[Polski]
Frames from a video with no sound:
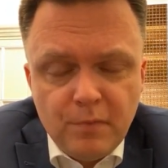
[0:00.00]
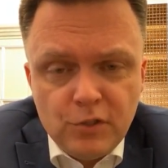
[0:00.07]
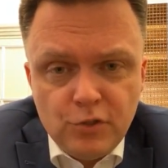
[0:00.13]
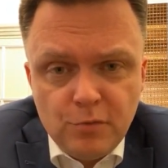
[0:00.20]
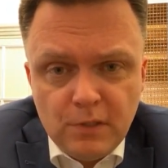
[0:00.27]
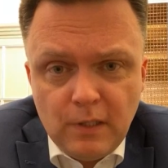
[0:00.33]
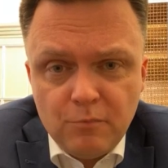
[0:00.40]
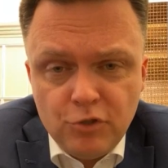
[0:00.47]

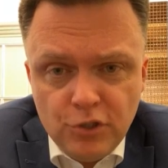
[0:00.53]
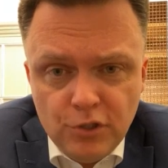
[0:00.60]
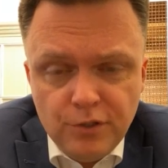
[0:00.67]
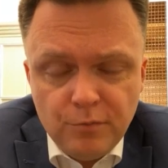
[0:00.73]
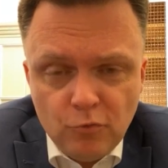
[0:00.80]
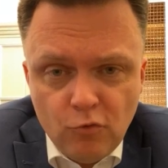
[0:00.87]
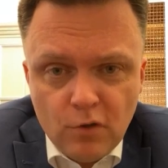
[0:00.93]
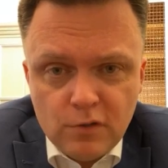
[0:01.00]
Będziemy tam
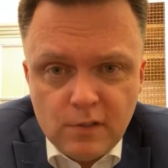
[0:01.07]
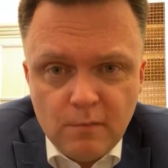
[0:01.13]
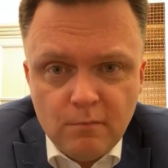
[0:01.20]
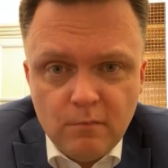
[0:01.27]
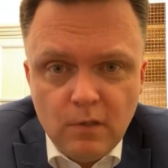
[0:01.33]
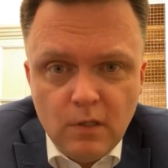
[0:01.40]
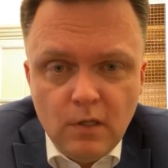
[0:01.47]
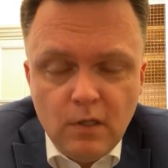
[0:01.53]
silnym głosem
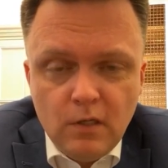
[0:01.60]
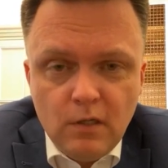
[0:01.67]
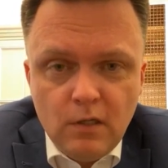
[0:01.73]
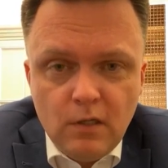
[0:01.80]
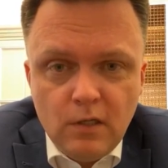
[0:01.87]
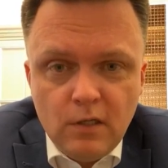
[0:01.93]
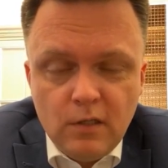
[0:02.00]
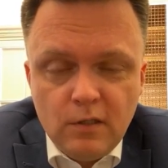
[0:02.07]

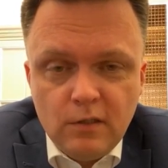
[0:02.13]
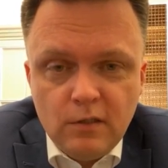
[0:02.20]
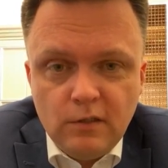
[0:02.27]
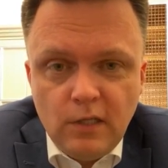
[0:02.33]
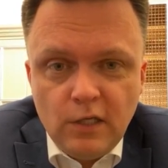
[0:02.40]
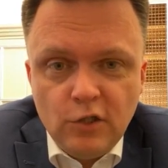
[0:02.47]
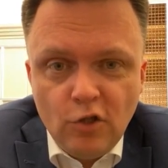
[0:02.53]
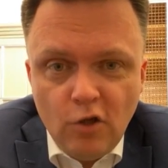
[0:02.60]
y,
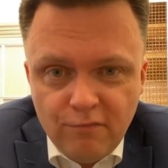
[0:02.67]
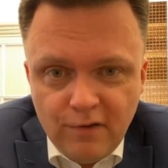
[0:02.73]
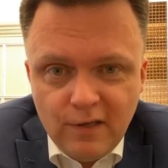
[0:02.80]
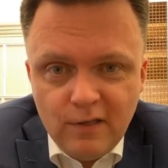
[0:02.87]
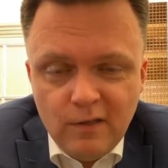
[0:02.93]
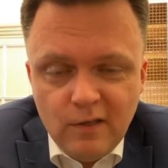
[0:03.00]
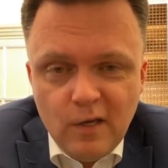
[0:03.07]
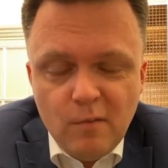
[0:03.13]
tej
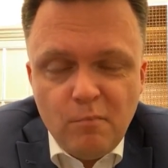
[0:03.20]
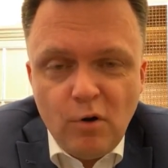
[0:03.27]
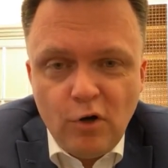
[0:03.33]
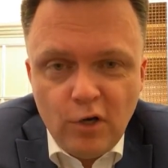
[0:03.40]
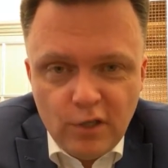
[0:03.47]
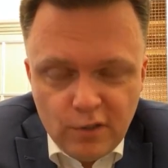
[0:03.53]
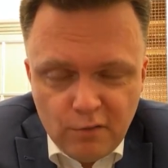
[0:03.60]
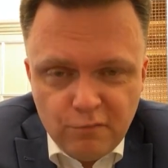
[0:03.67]
nowej,
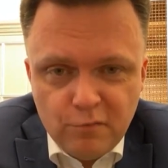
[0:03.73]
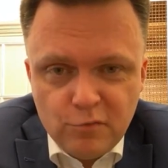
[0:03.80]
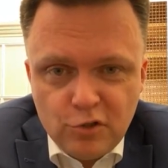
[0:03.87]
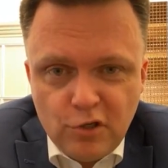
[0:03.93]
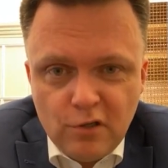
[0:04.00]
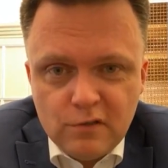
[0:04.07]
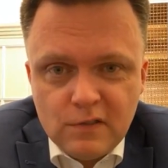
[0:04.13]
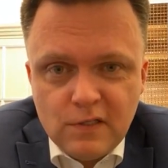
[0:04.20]
pokoleniowo
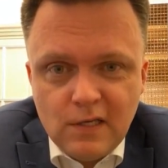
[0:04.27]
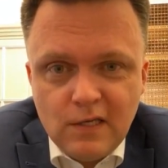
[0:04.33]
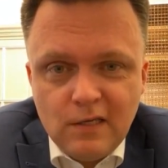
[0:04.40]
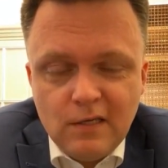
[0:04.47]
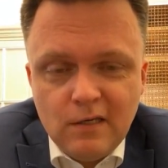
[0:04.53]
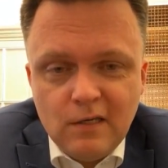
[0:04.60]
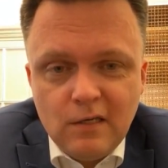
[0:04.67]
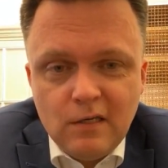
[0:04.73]

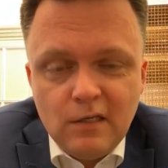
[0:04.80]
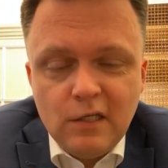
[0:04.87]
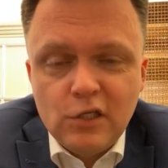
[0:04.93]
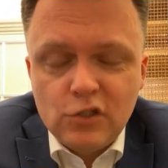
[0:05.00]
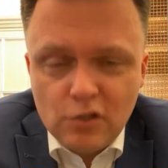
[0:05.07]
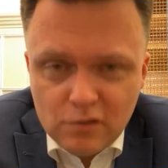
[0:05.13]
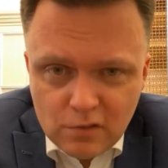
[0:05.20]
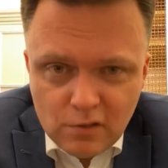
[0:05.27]
myślącej i
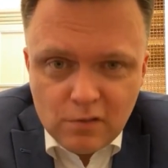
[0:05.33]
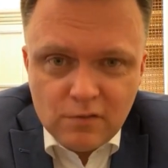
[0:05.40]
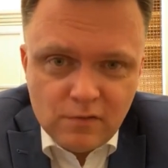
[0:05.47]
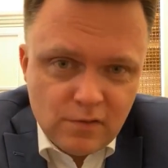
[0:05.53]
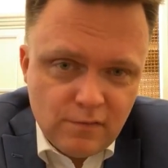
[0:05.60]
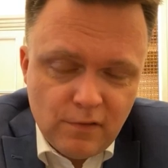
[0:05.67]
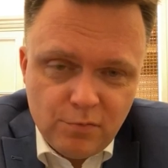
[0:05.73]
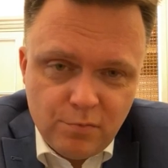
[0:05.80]
chcącej
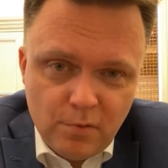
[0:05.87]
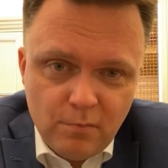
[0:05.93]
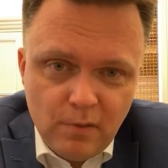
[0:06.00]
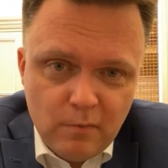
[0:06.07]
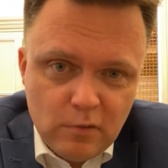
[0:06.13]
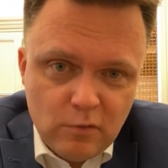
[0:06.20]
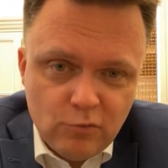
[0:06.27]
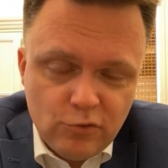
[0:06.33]
rozwiązywać
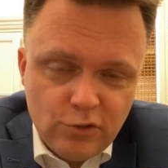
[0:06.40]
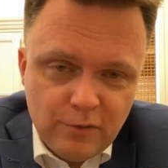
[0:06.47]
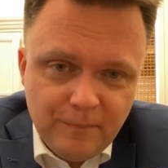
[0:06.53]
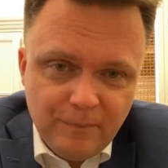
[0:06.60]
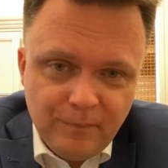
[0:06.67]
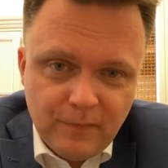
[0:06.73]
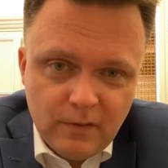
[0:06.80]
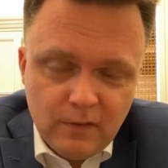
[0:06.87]
problemy
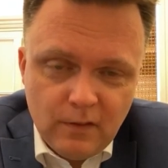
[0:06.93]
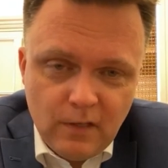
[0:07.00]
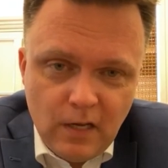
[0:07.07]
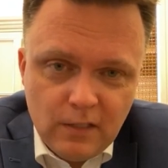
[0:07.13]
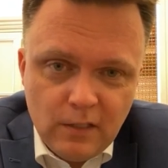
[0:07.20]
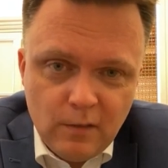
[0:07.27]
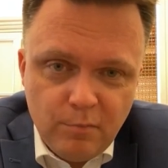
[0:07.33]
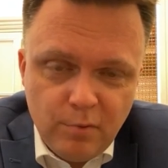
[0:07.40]
ludzi,
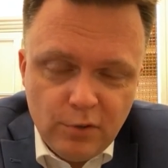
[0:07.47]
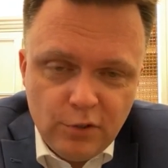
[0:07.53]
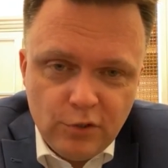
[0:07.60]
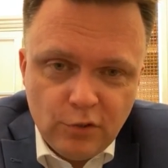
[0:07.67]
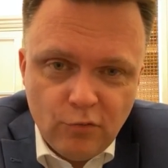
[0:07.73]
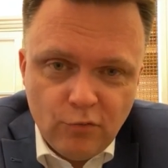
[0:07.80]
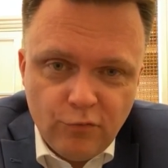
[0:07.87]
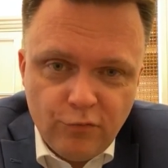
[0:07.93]
a nie
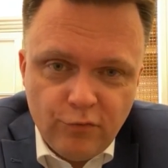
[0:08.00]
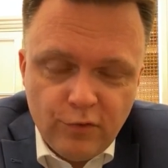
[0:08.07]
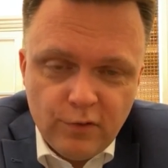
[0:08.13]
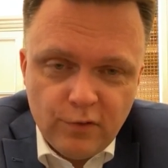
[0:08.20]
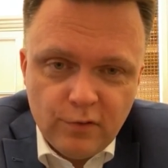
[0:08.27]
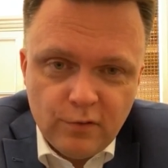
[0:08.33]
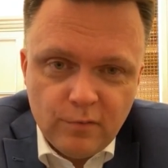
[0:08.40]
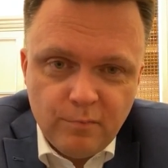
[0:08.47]
polityków
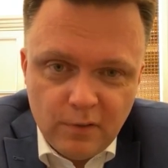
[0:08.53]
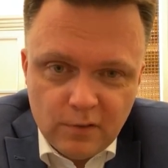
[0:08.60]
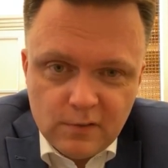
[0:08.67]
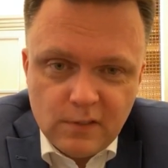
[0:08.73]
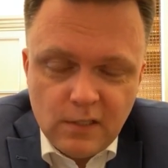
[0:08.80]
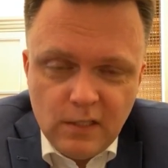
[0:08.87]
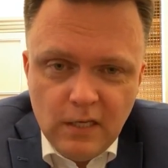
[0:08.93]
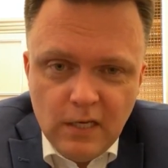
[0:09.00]

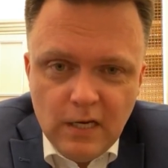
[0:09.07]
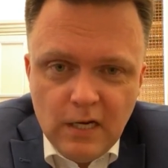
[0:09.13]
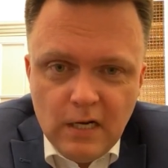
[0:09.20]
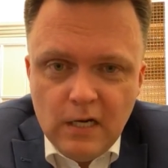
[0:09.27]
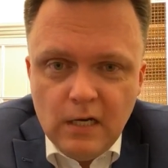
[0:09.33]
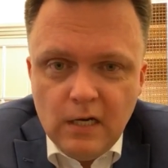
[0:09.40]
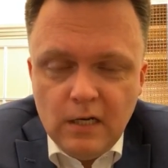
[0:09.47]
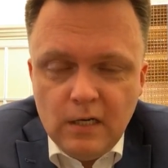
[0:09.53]
Polski.
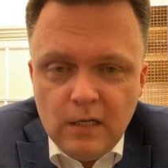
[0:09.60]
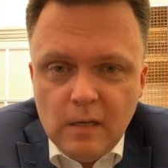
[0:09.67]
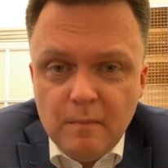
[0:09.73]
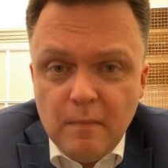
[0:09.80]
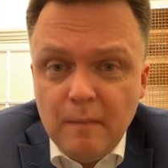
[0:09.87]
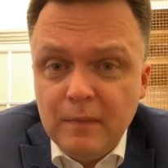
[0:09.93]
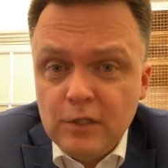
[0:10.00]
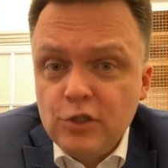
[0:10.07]

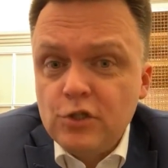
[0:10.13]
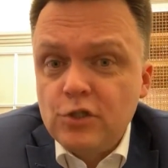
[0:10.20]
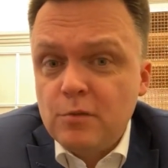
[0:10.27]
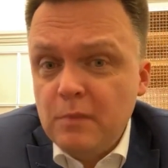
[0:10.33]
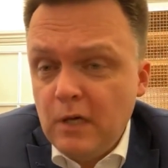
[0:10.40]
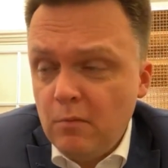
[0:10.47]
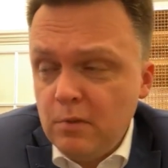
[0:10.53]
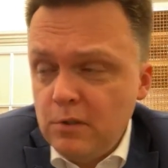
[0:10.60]
Mam nadzieję,
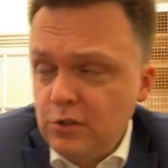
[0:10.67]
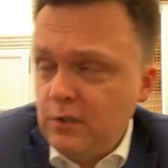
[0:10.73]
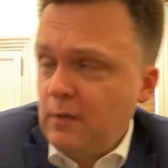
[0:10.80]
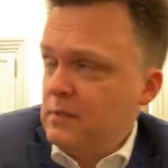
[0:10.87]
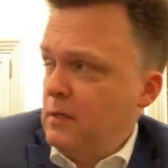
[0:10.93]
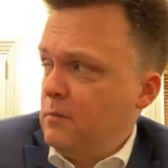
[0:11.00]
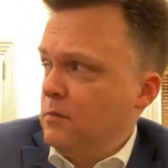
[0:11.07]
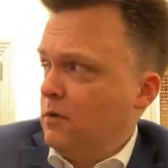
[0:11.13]
że Michał będzie
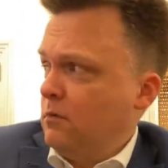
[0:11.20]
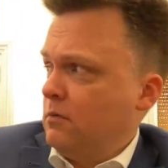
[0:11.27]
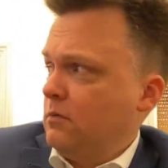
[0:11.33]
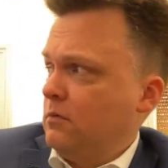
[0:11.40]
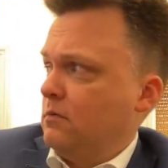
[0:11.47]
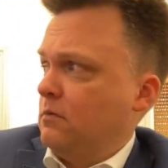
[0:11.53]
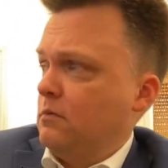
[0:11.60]
tam ze mną